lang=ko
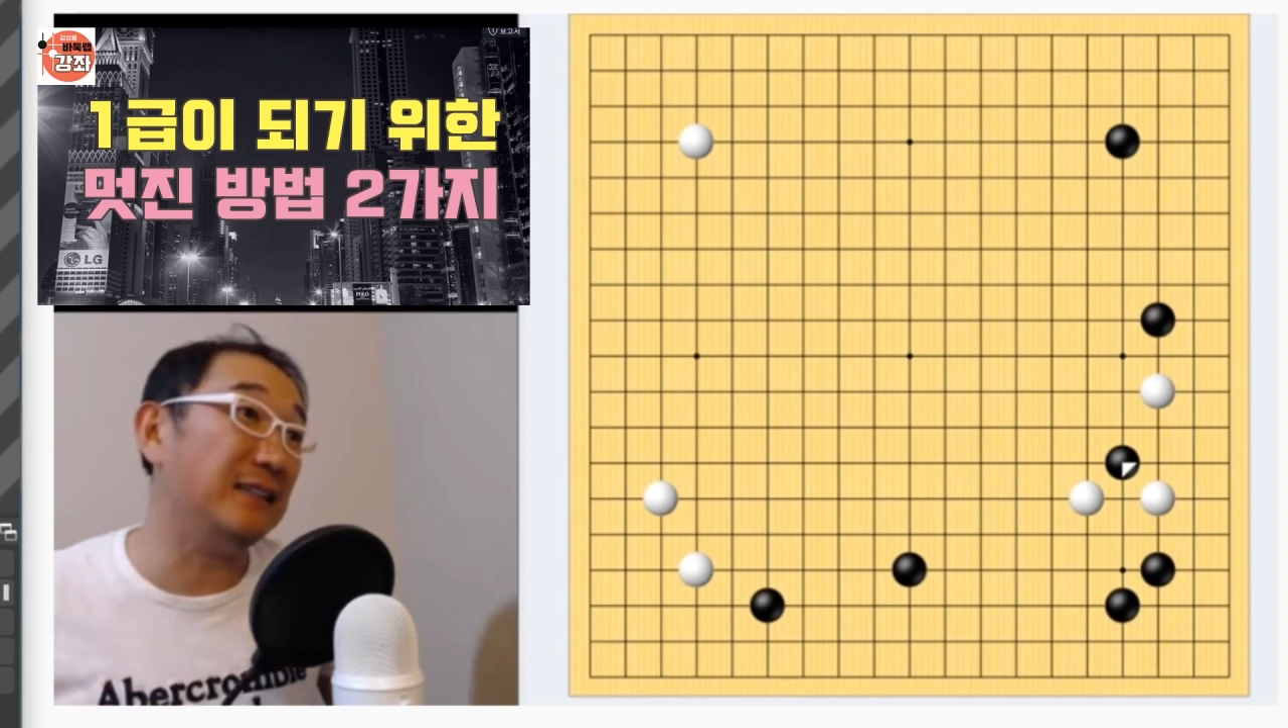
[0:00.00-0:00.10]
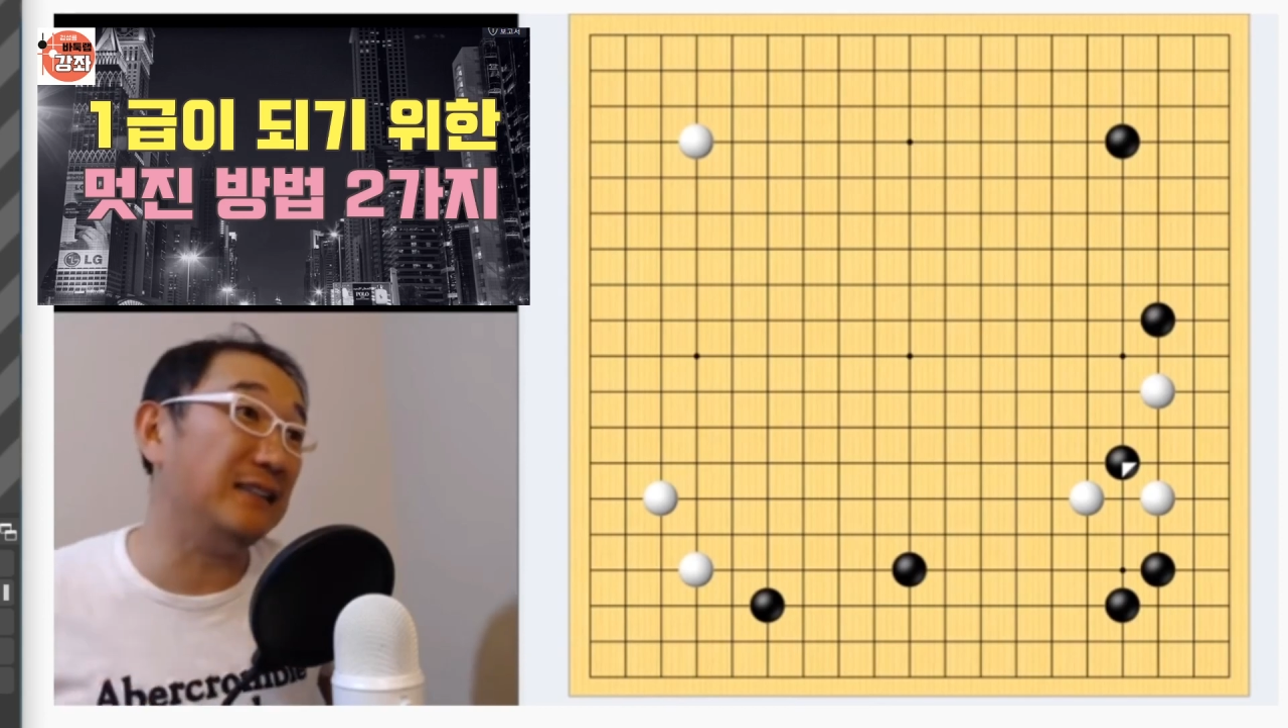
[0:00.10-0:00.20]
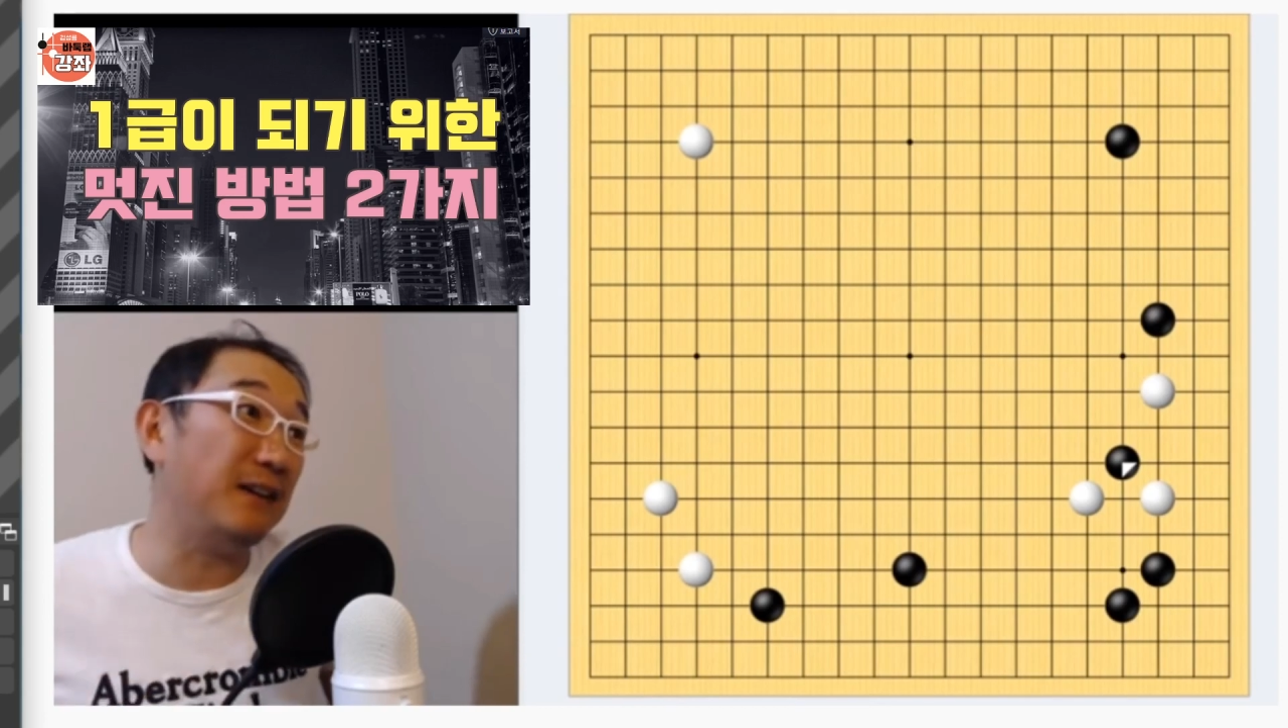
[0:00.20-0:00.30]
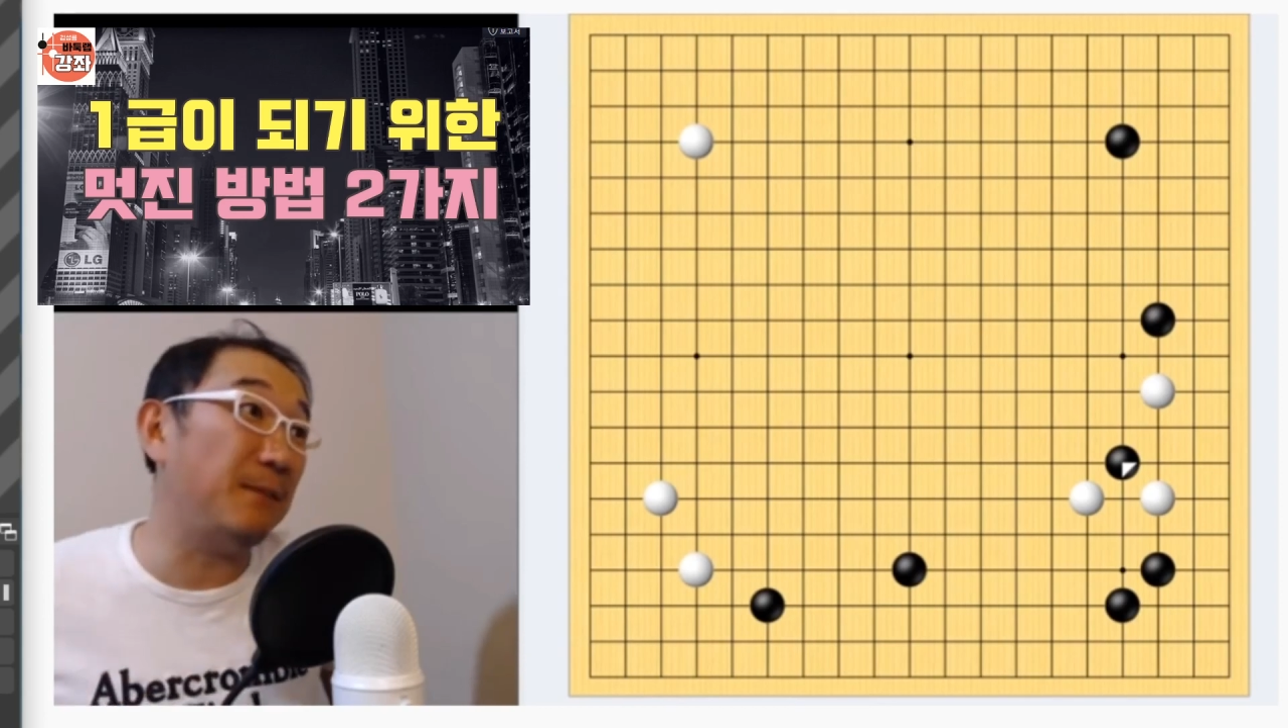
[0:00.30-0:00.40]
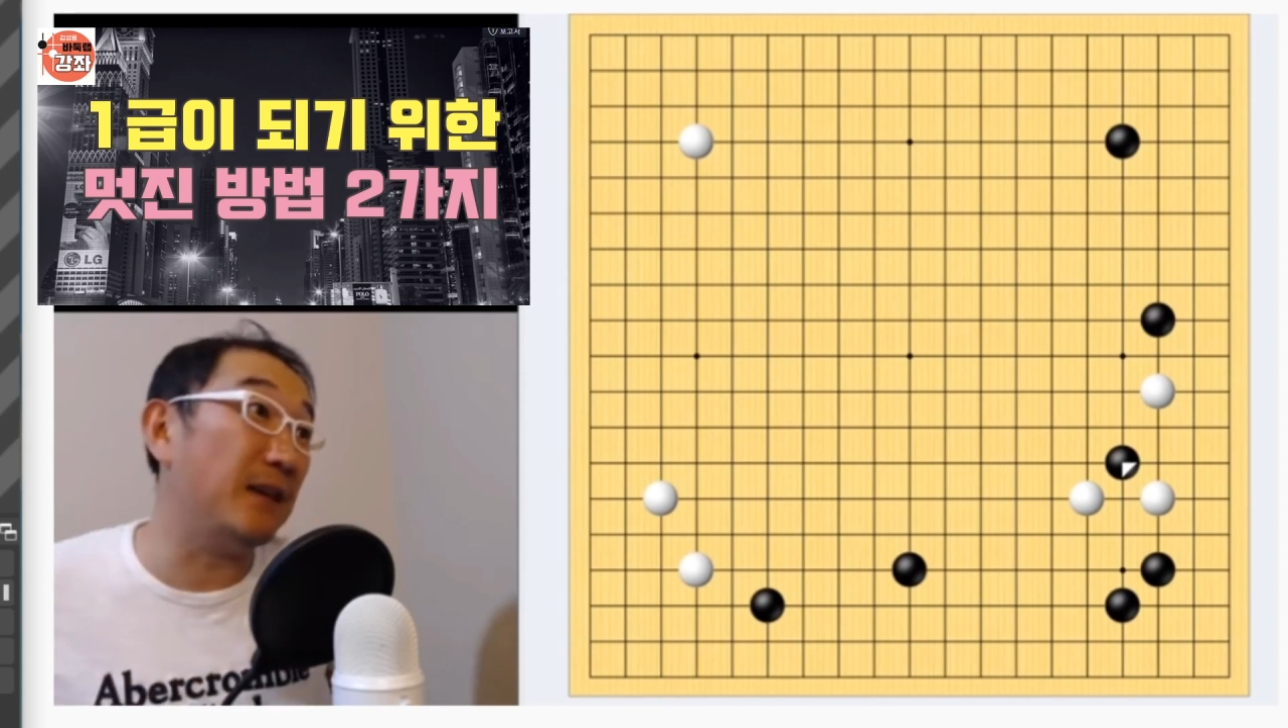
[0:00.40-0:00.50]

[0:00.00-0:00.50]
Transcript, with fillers: 이제